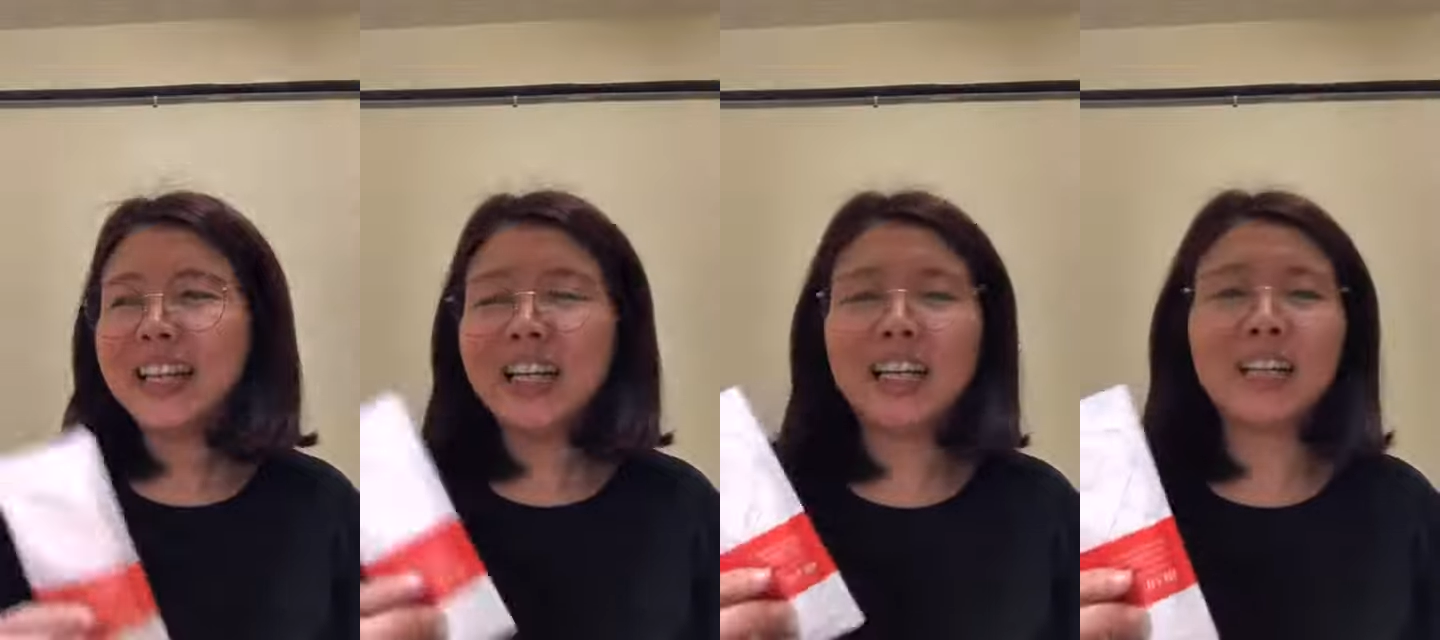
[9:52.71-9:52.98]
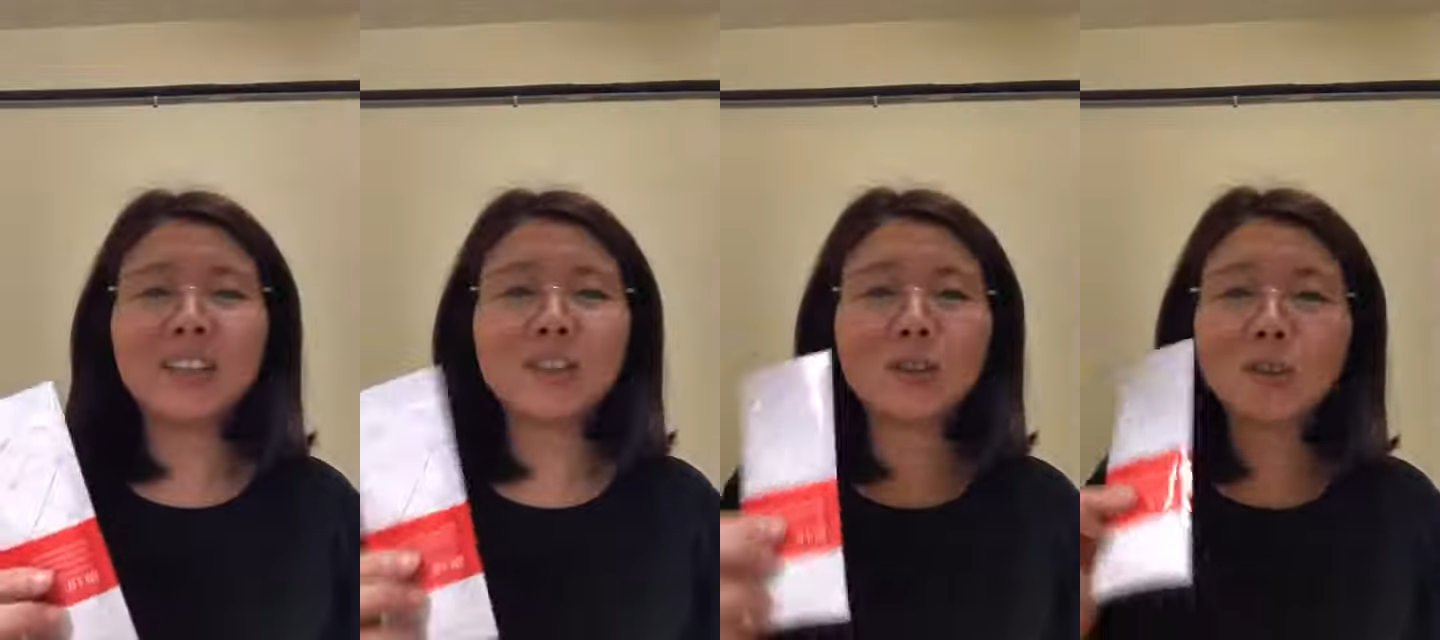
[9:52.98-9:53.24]

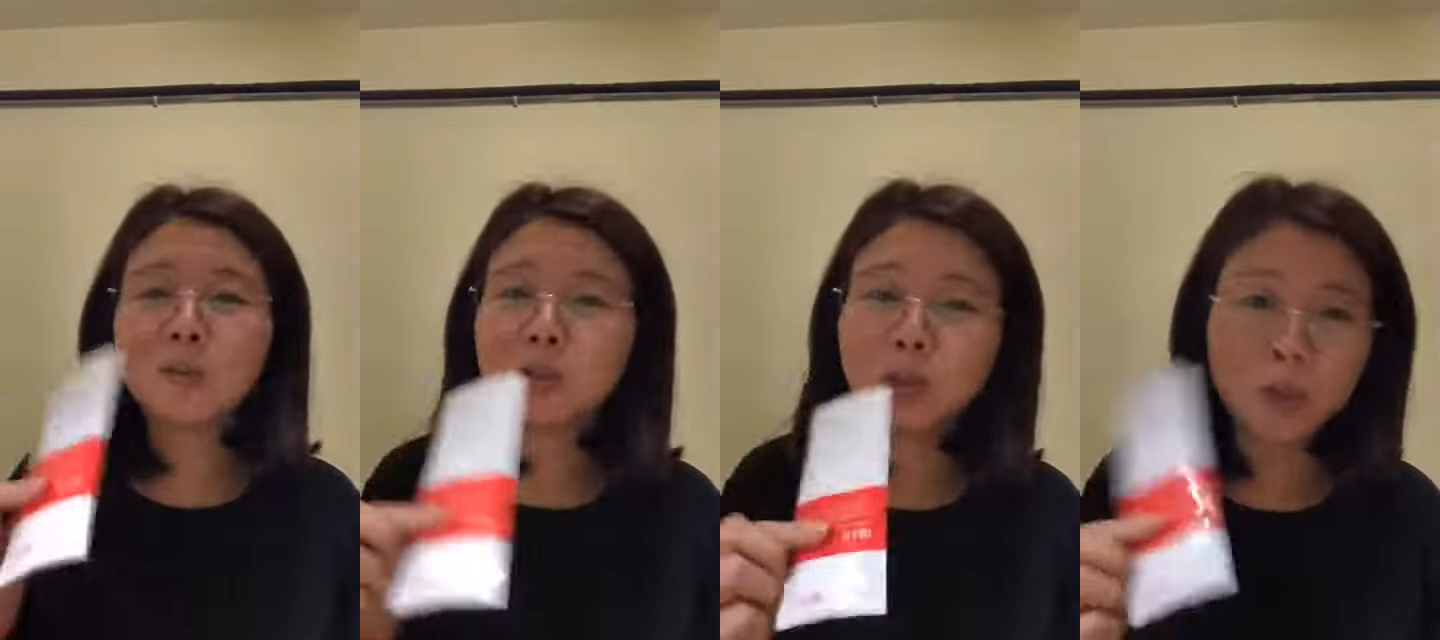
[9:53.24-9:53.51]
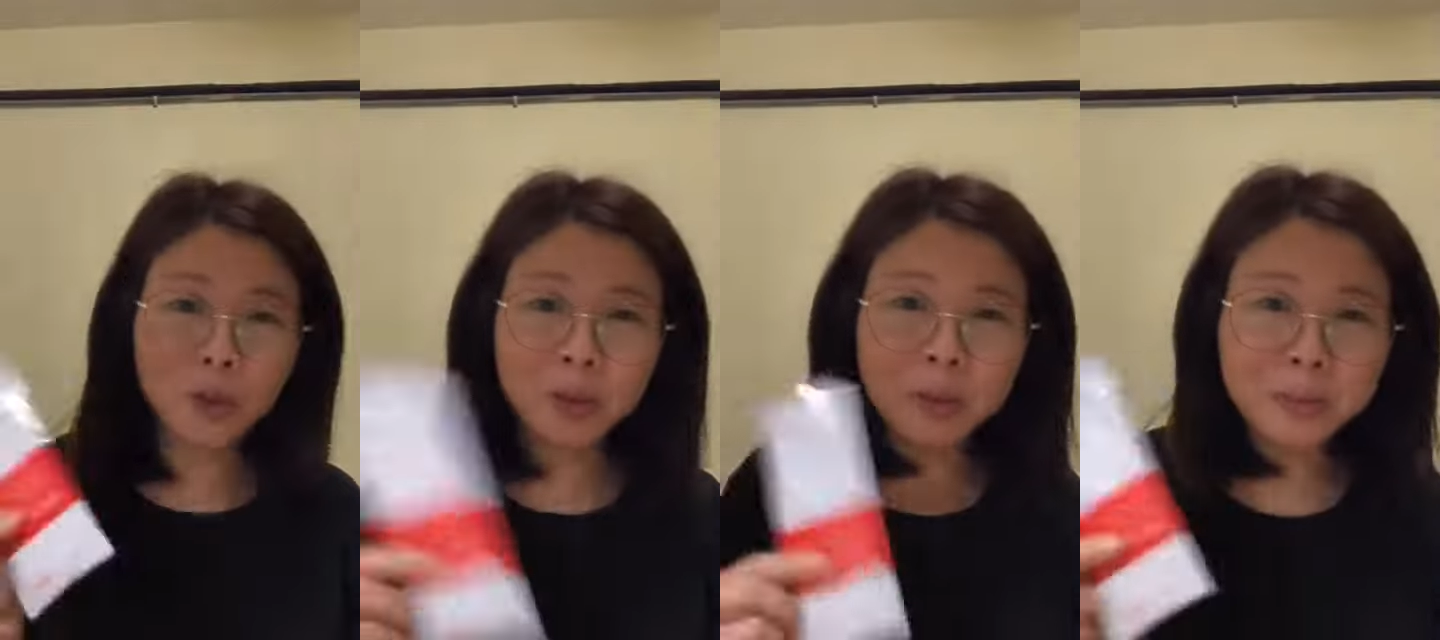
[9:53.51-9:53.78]
啊，
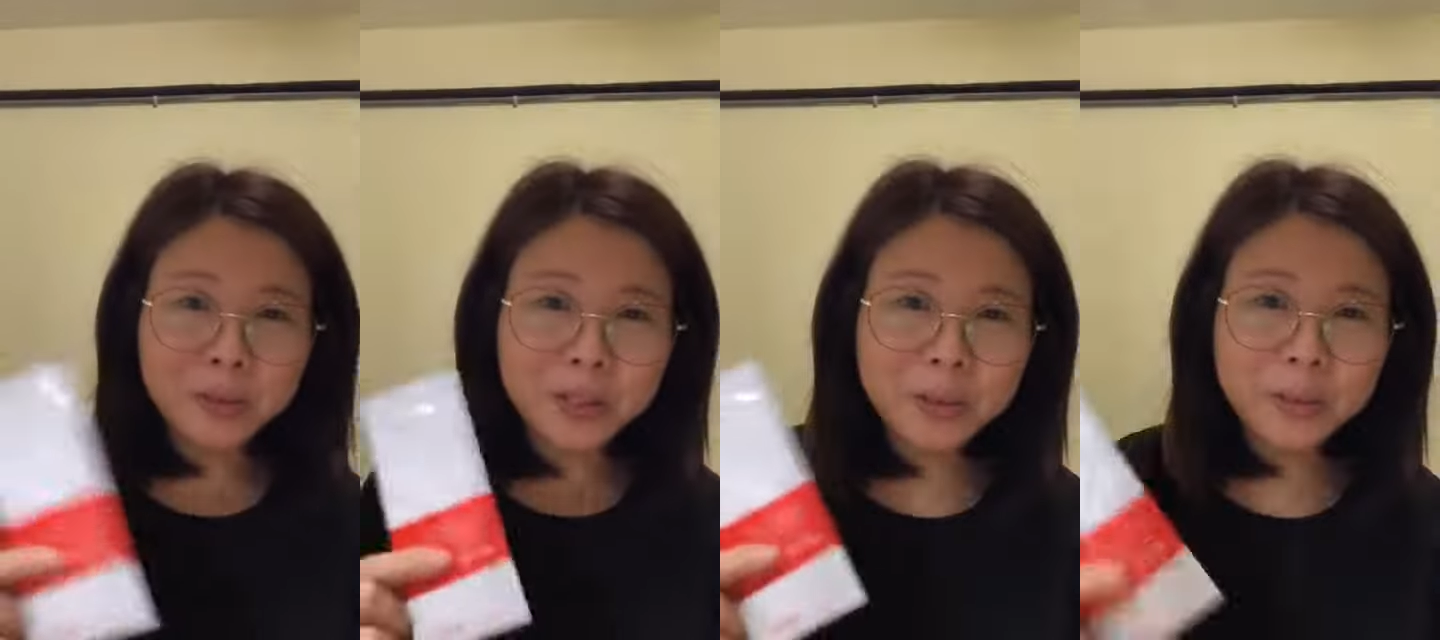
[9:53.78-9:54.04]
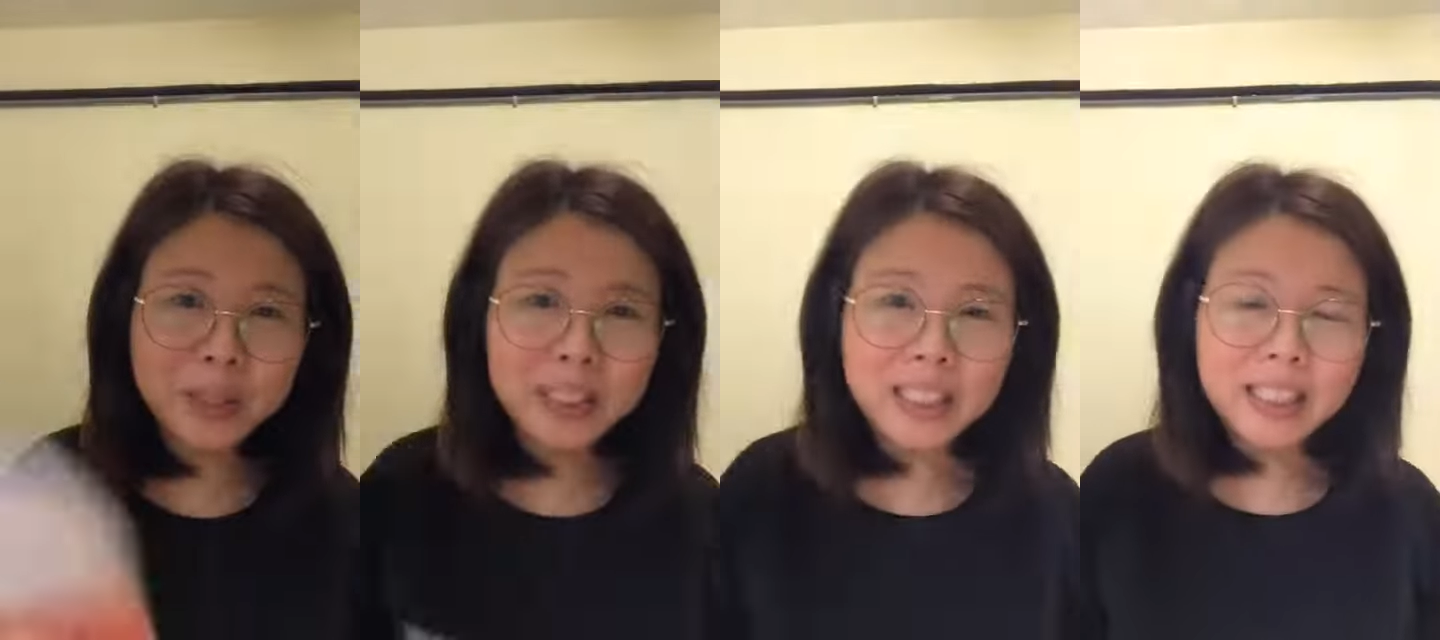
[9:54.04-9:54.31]
绝对不
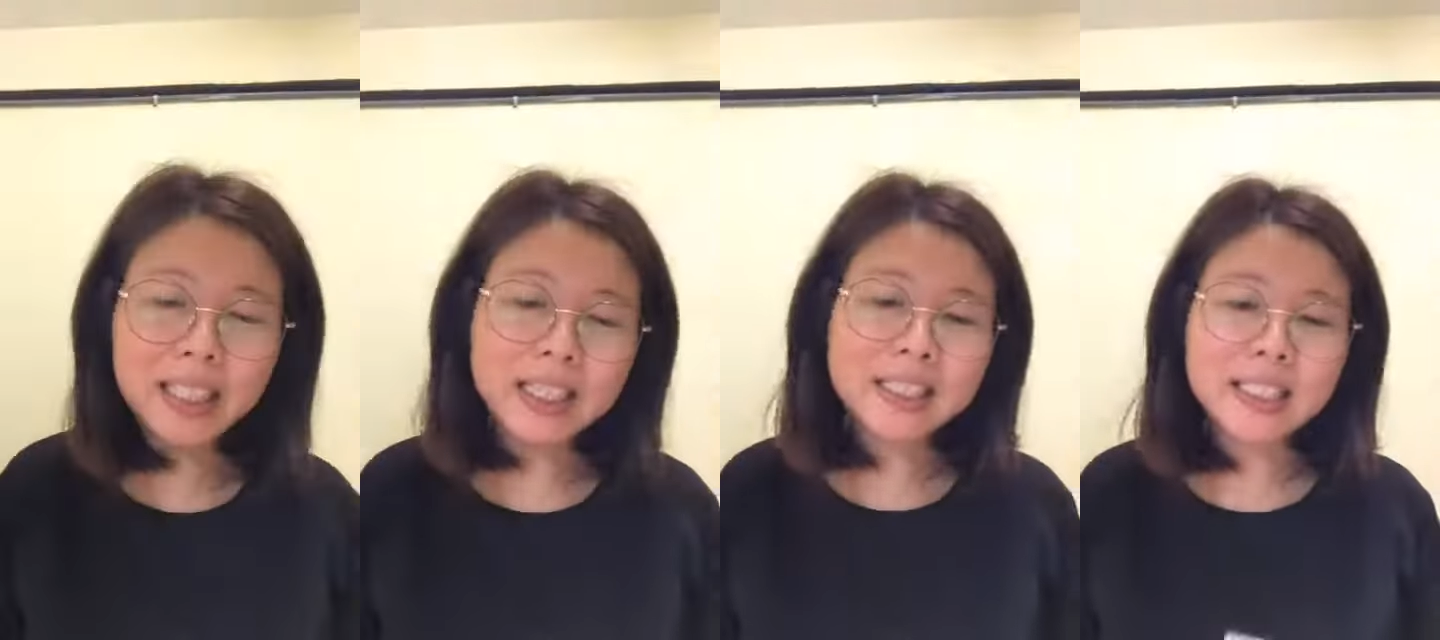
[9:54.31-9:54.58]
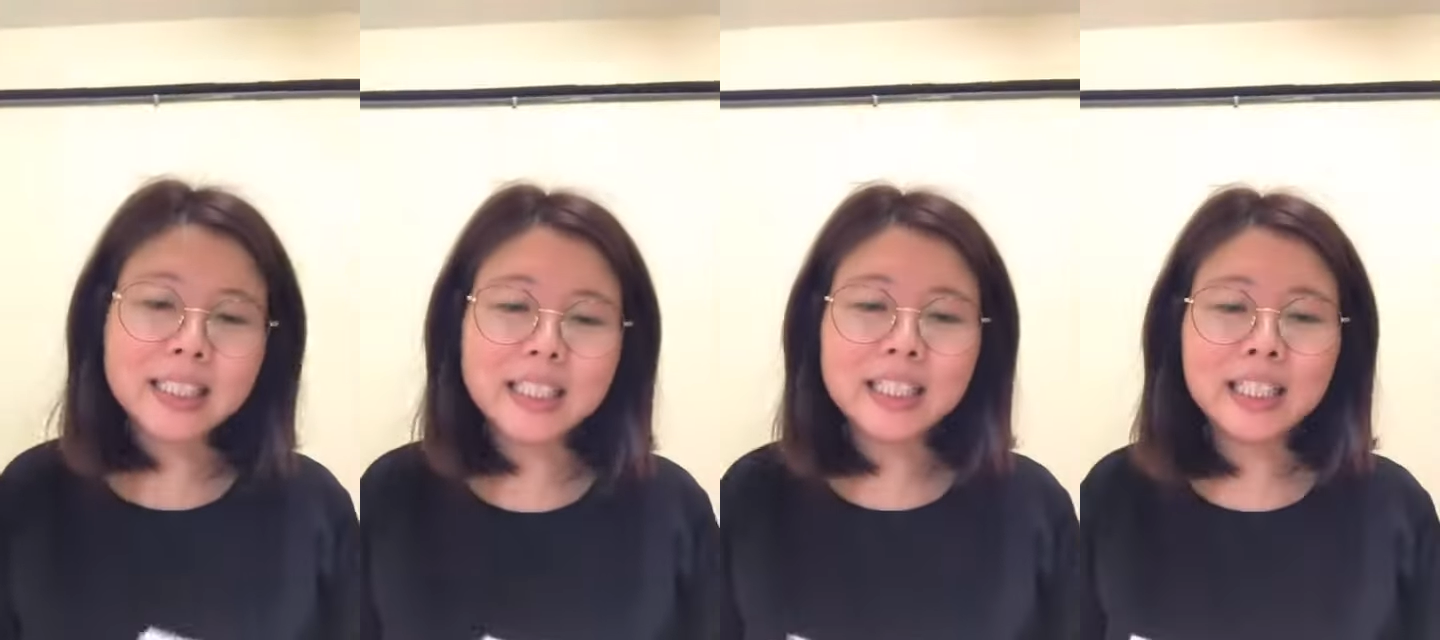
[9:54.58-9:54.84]
是问题，改
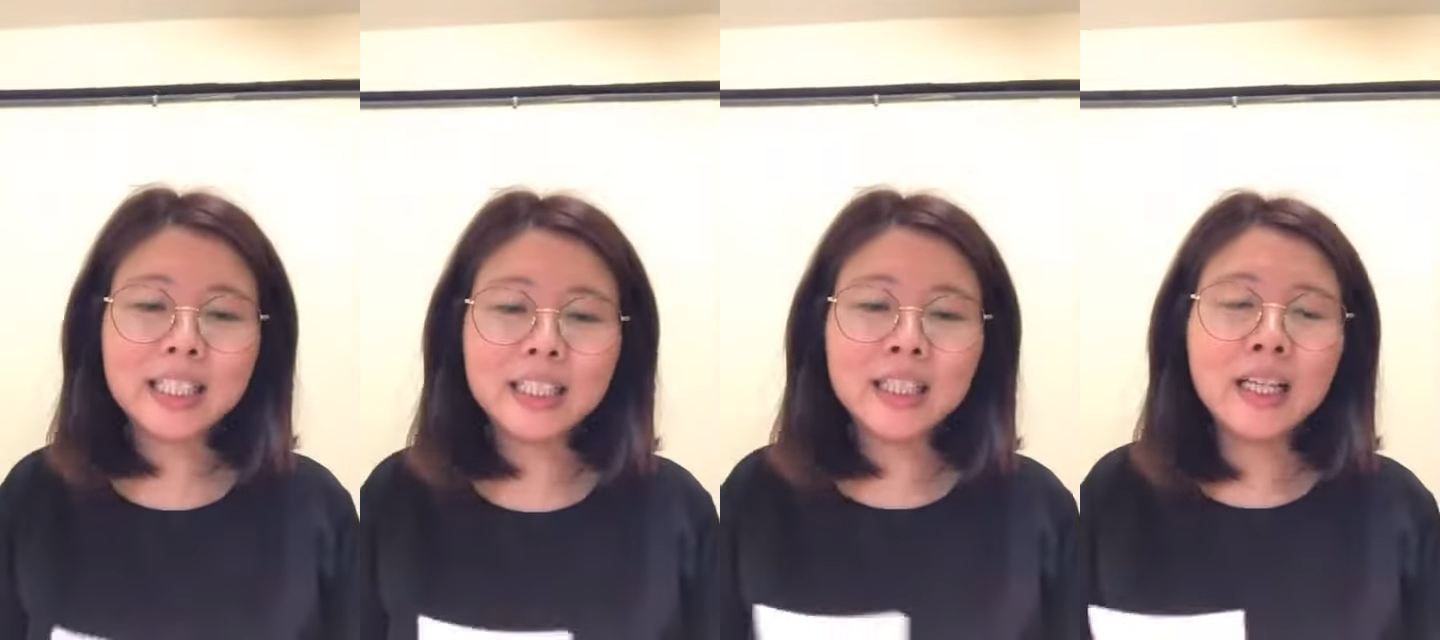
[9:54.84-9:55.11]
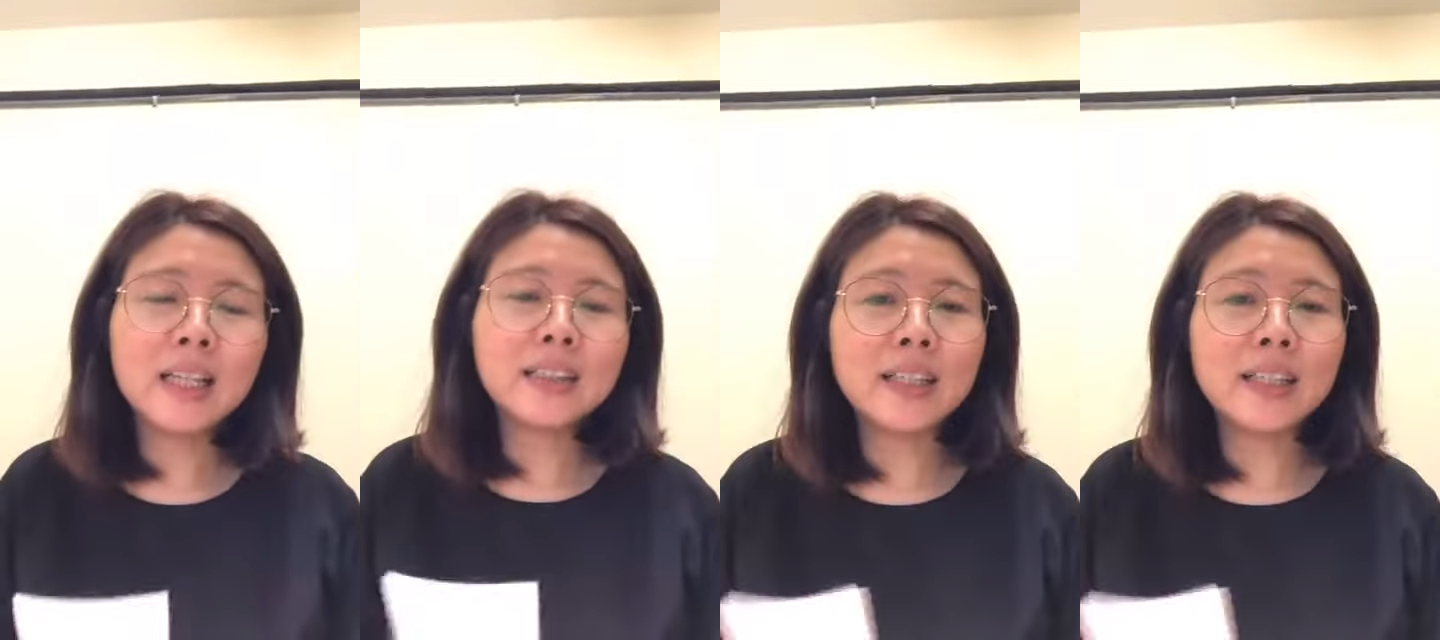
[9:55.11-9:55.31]
善记忆力，